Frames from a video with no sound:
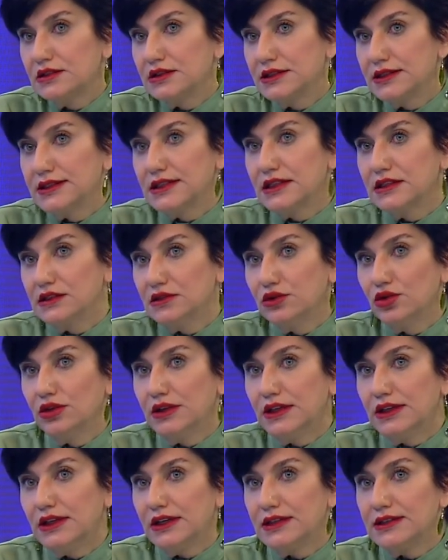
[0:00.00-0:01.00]
kızarıklı
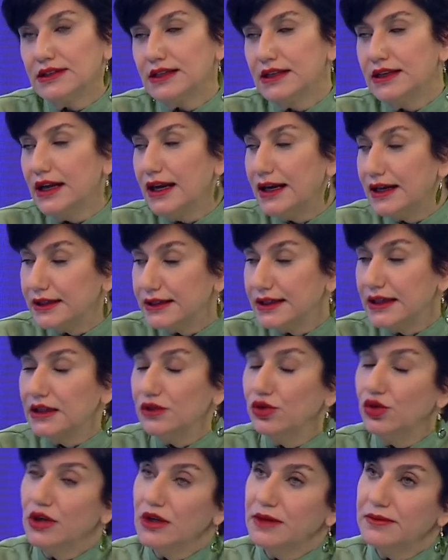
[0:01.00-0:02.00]
olan hastaya
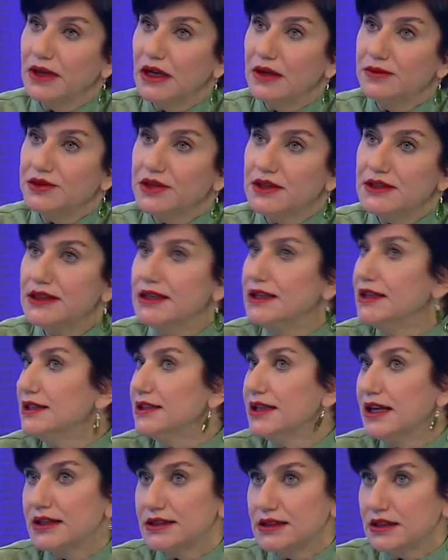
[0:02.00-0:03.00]
erken dönem gelmiş hasta iki
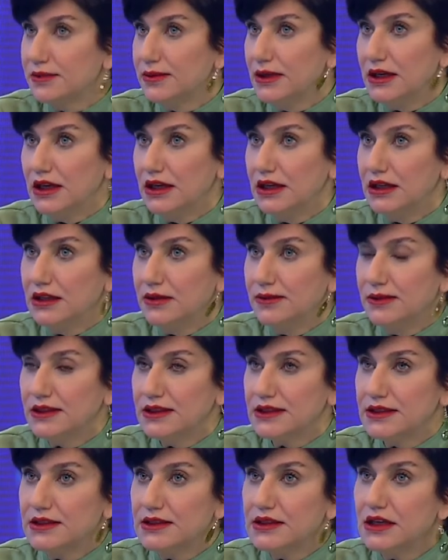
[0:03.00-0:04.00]
seansla bile
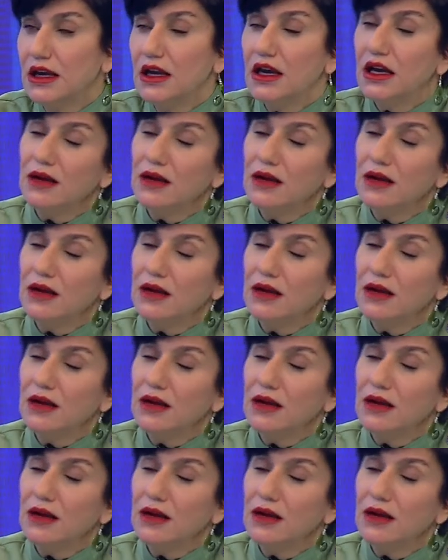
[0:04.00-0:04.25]
halledebilirsiniz.